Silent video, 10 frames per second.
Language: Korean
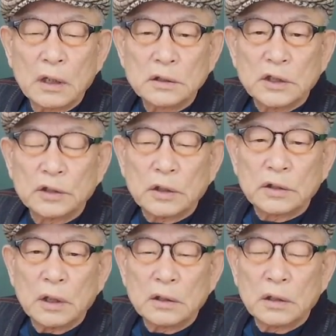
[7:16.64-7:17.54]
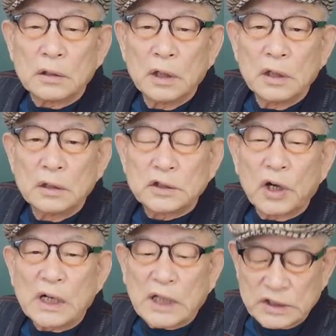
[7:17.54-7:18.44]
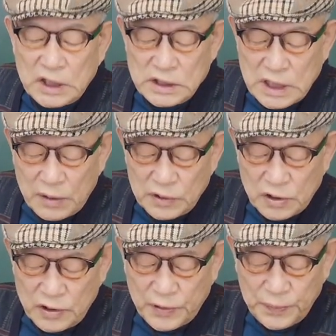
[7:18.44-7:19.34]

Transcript: 저 저 어, 천하를 다스리는 사람들을.